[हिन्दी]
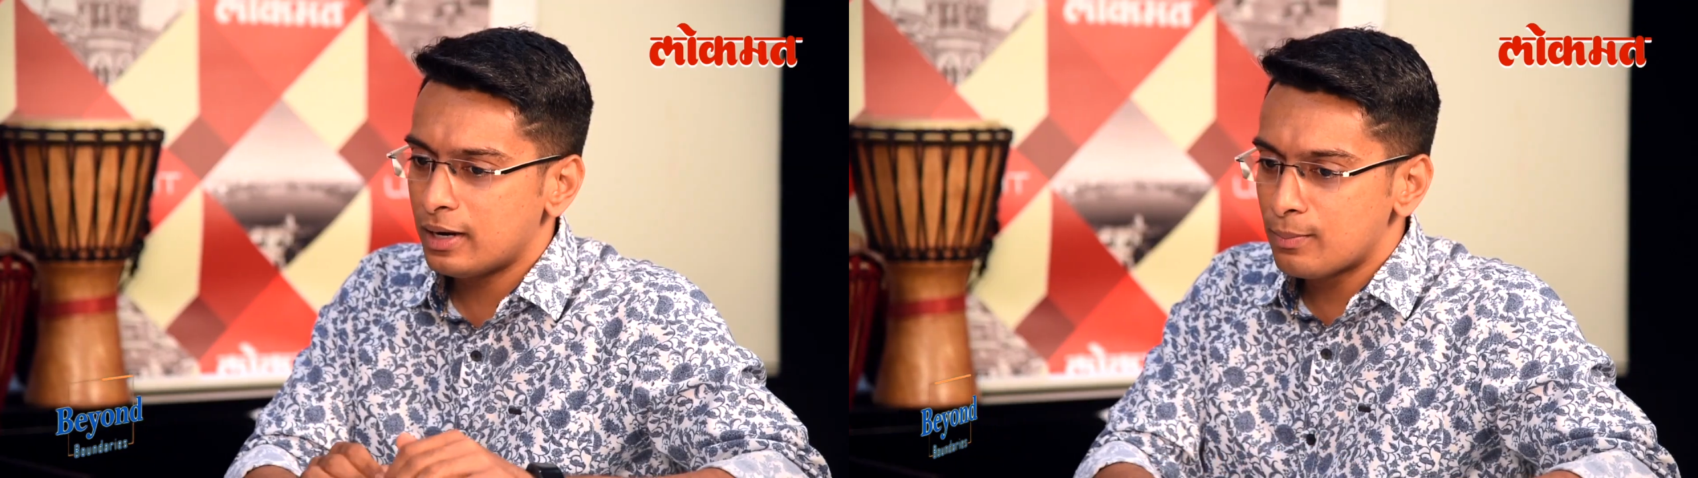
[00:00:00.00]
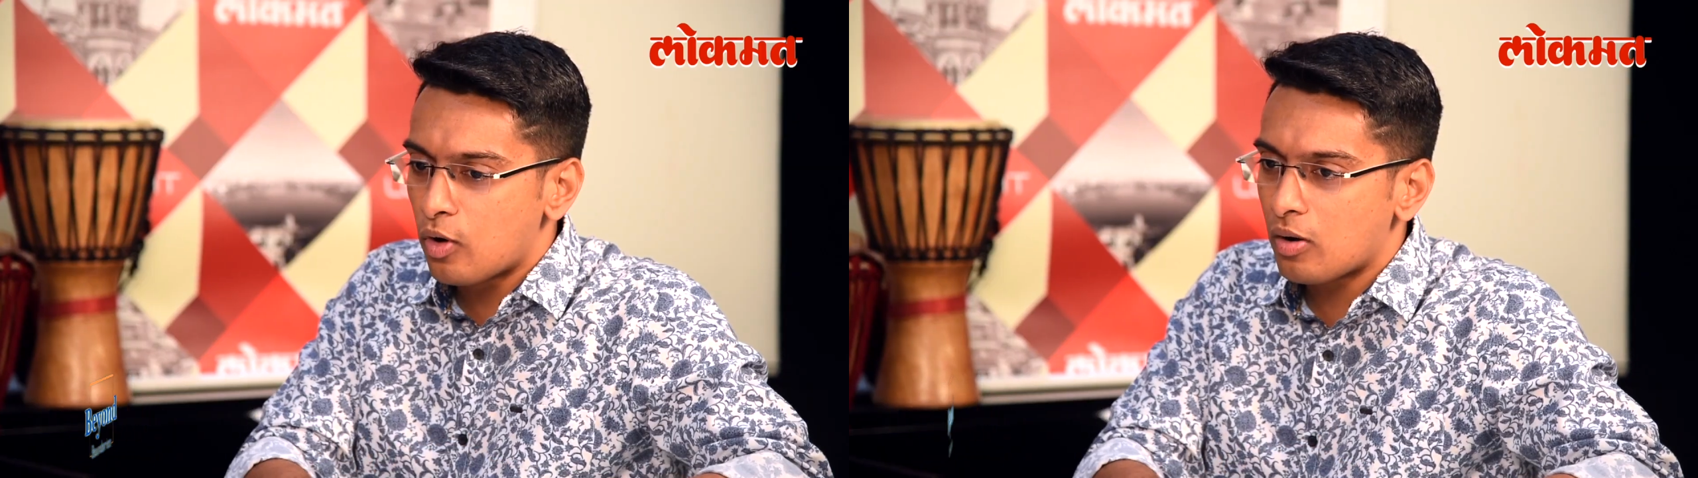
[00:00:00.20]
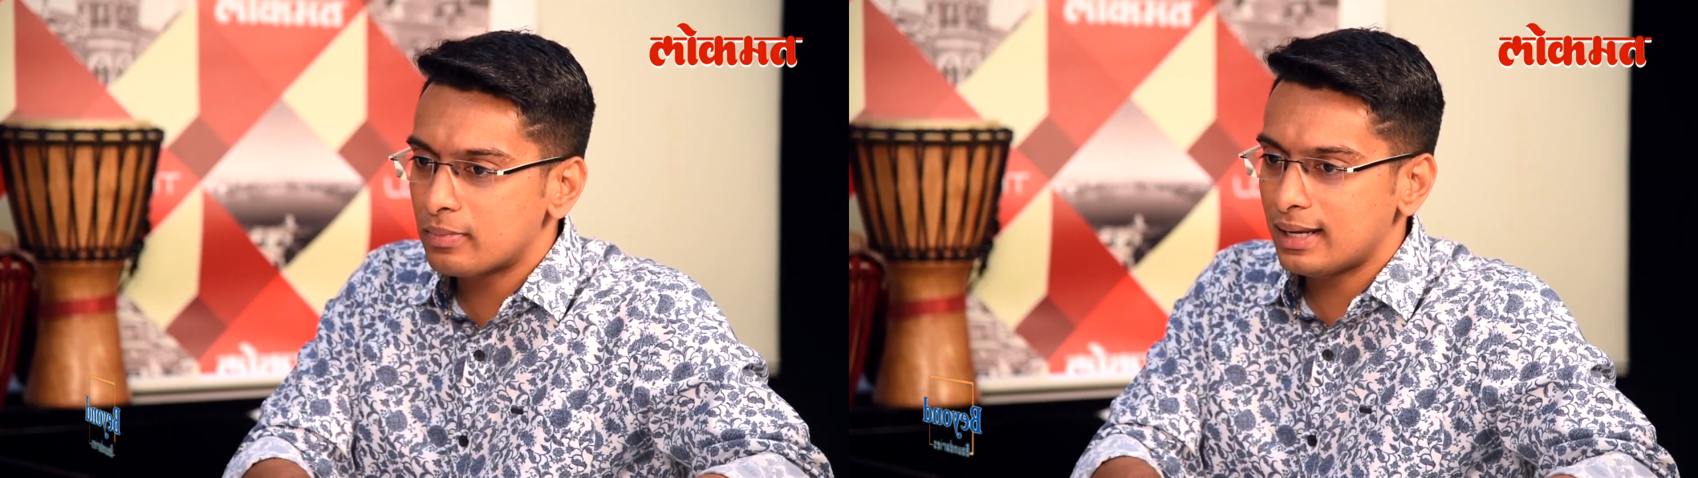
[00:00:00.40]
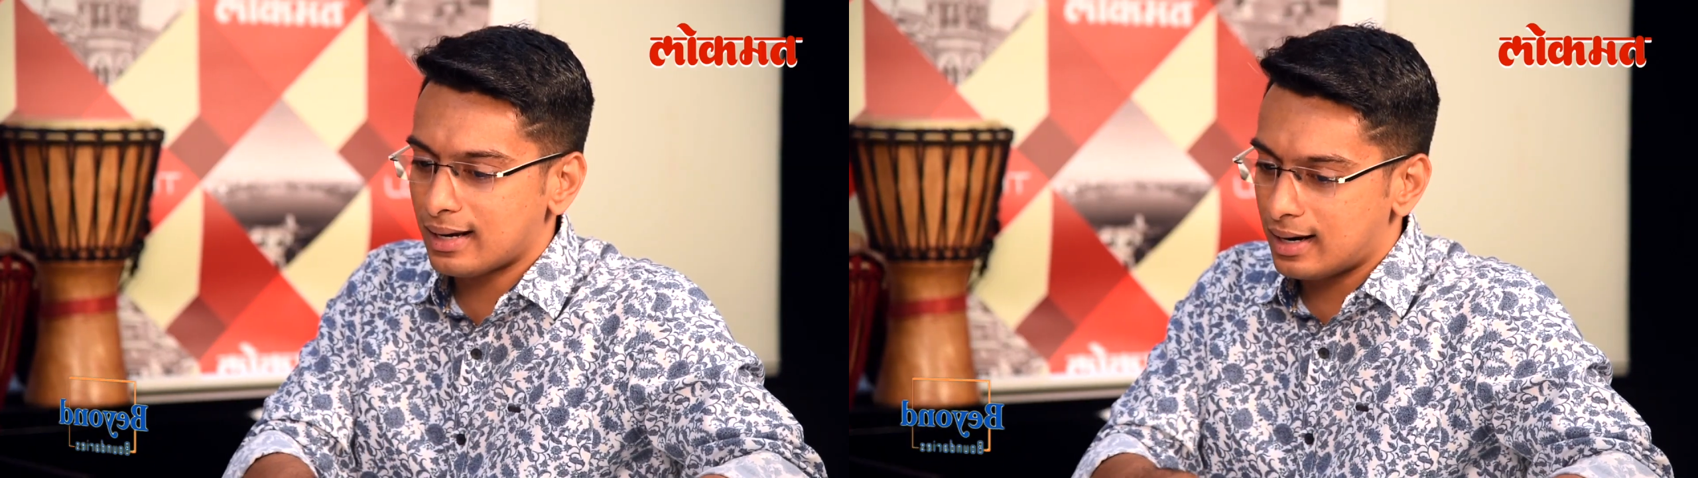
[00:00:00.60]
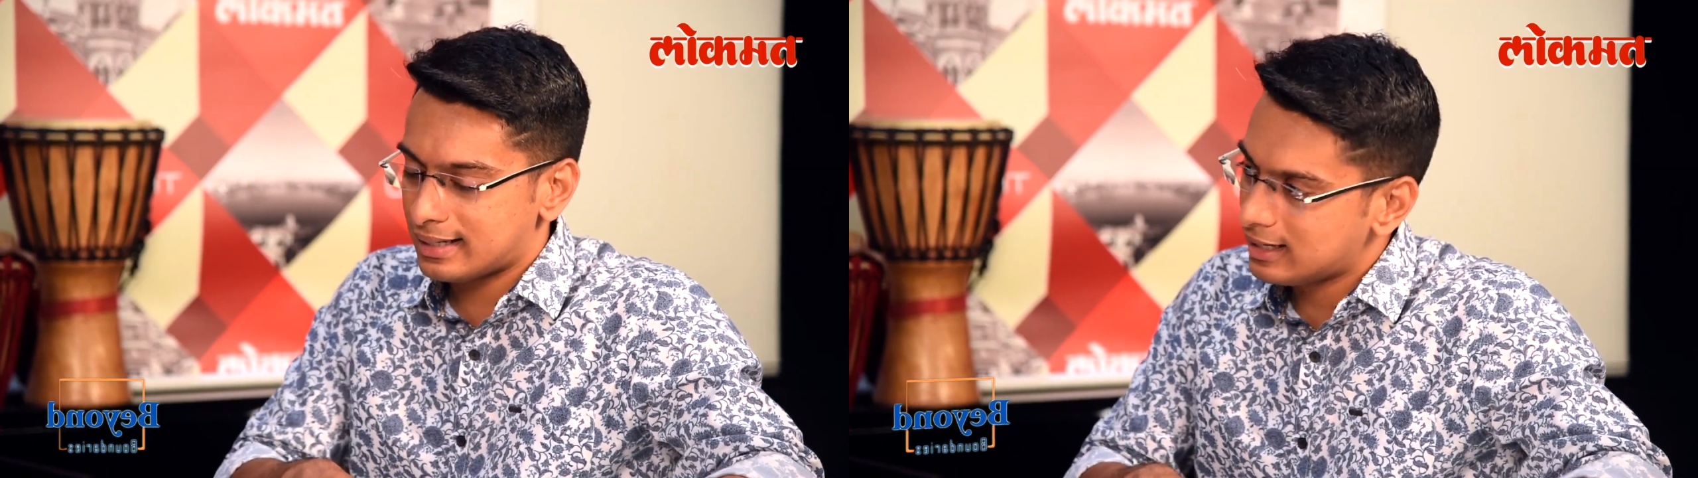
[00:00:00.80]
मेरी मॉम ने
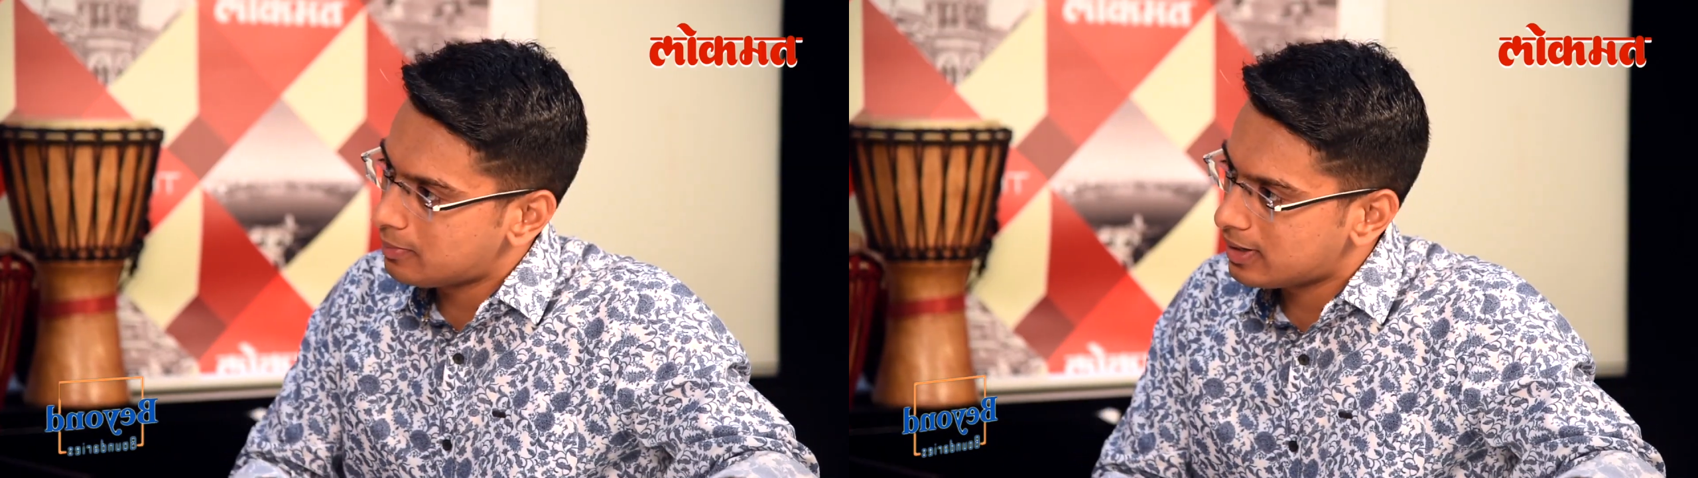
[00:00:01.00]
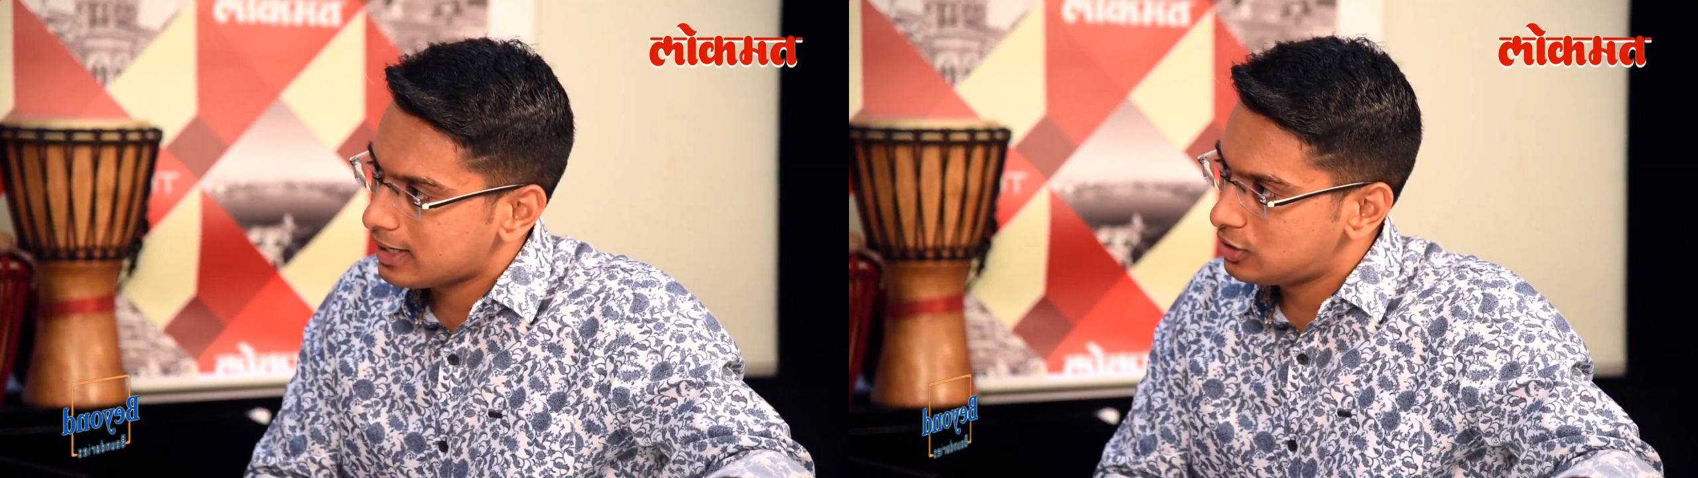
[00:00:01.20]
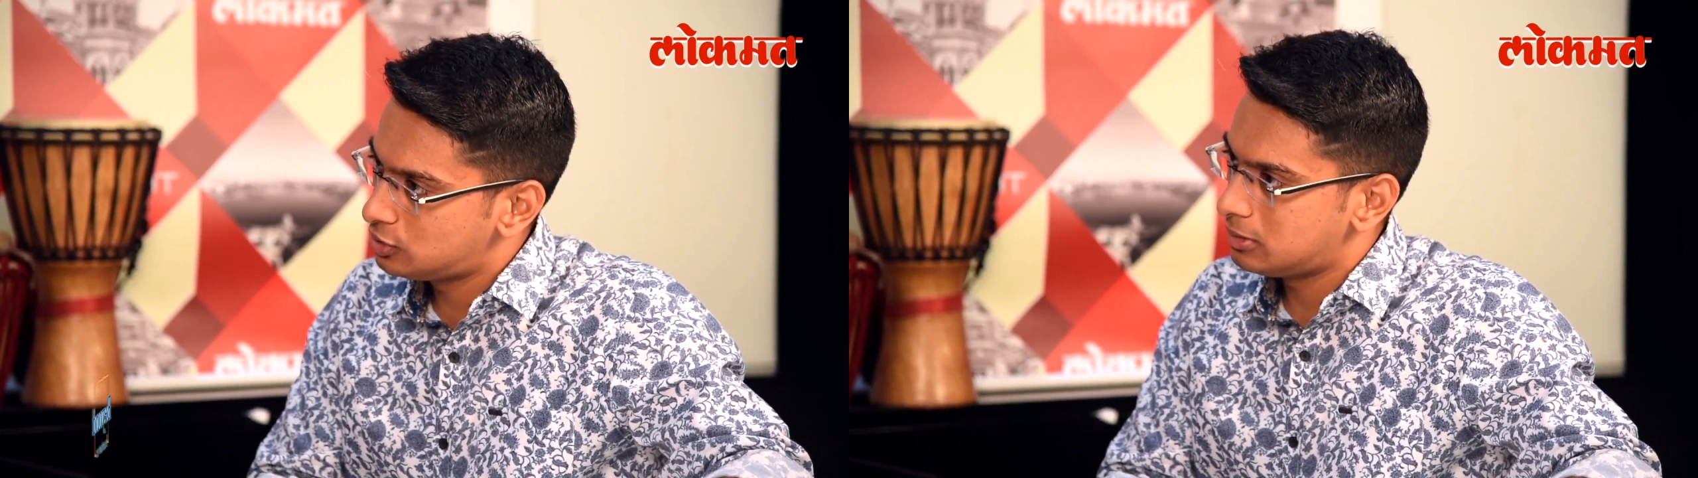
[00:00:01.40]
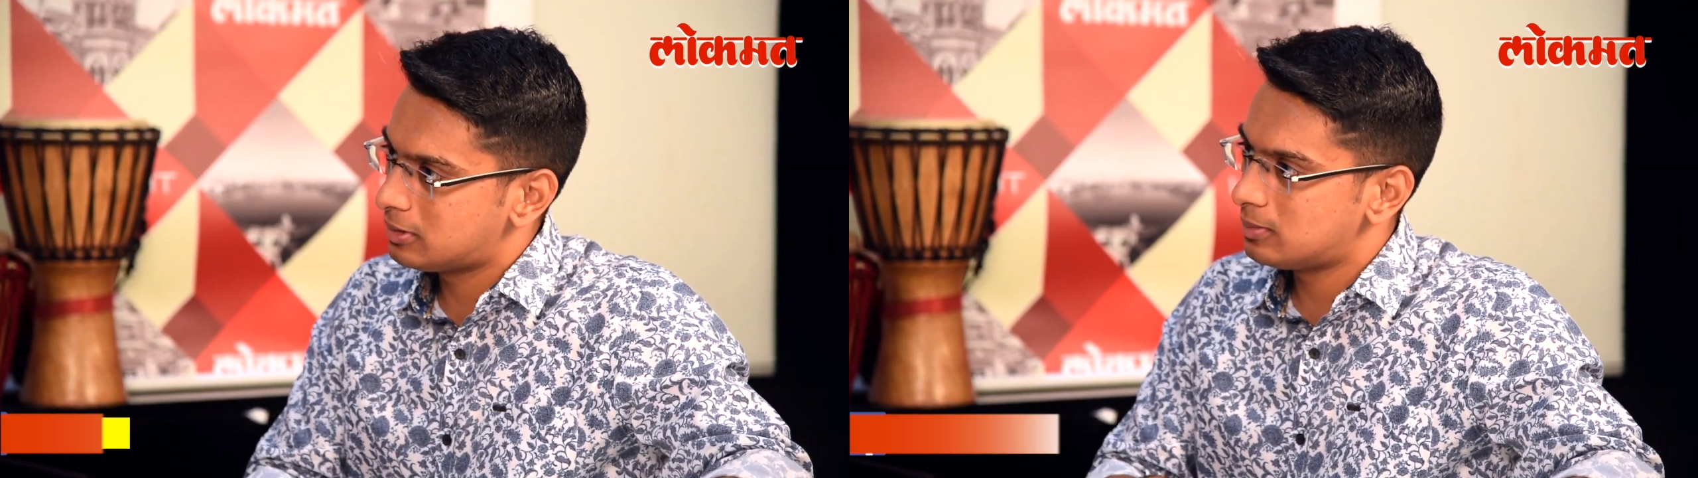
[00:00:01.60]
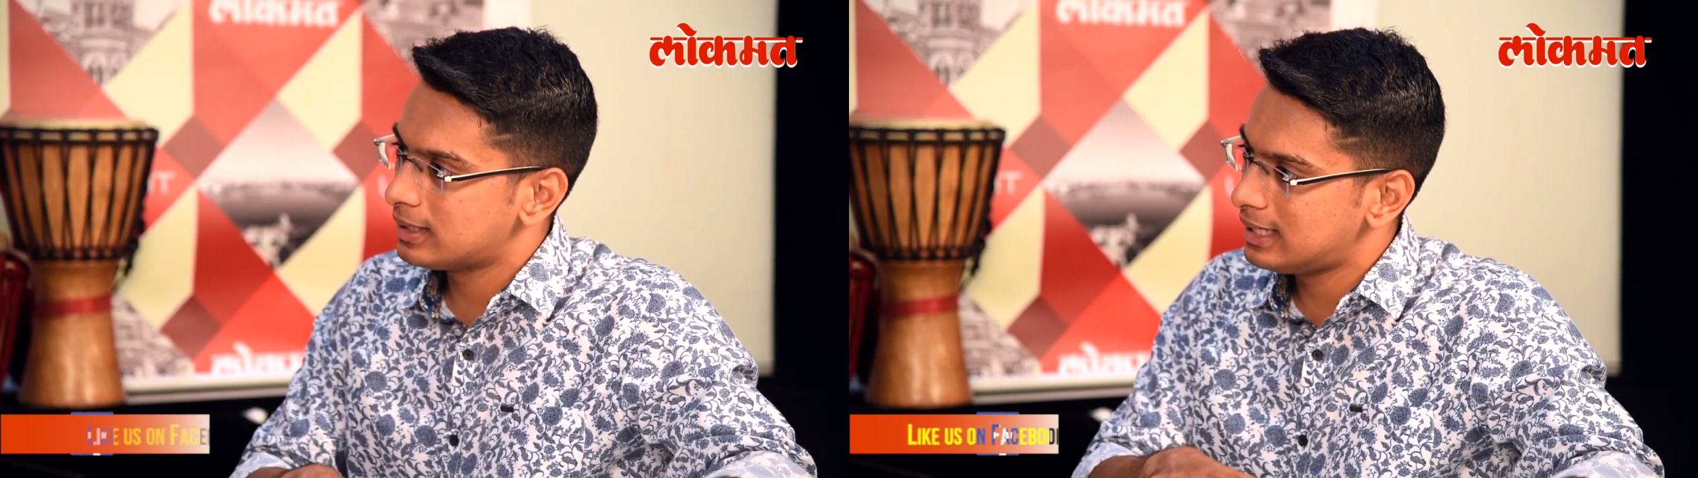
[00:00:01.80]
एक आर्टिकल पढ़ा एक
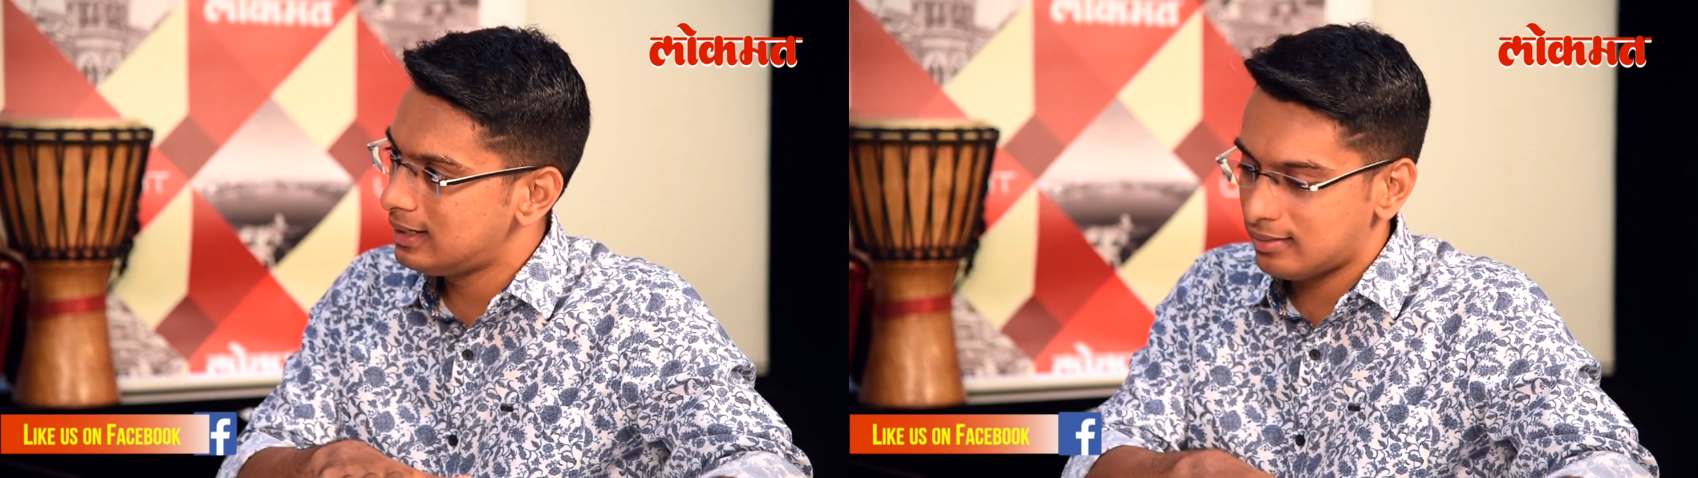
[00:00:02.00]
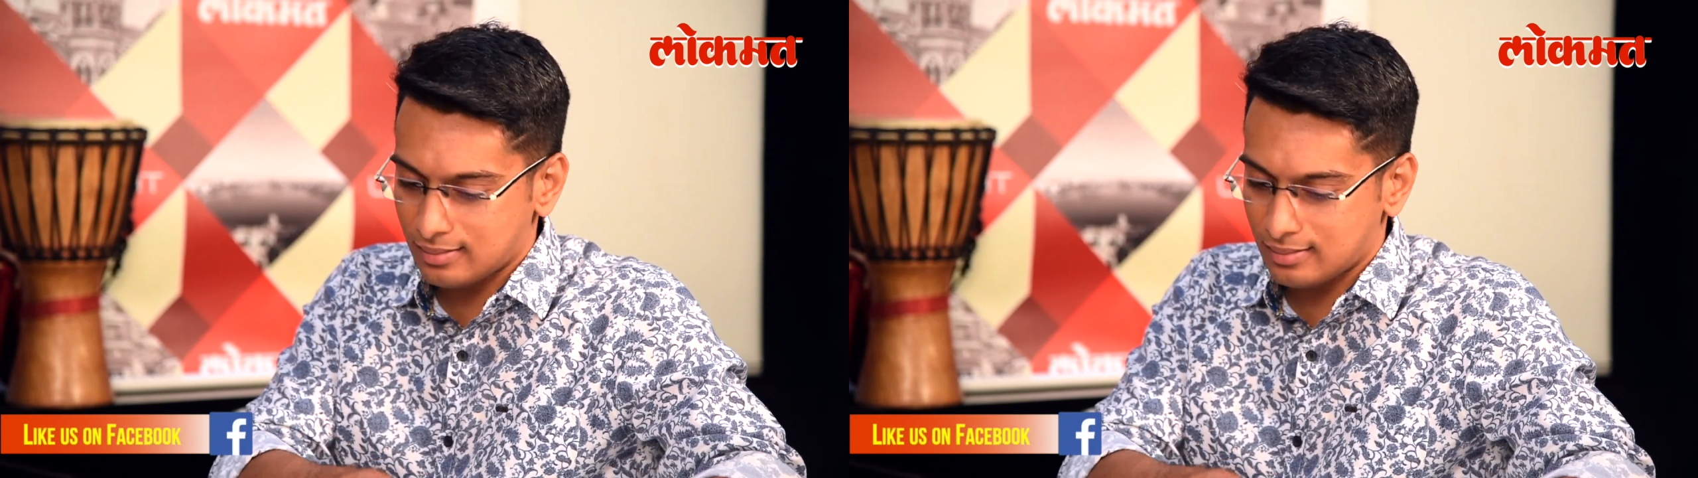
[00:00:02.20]
न्यूज़पेपर में कि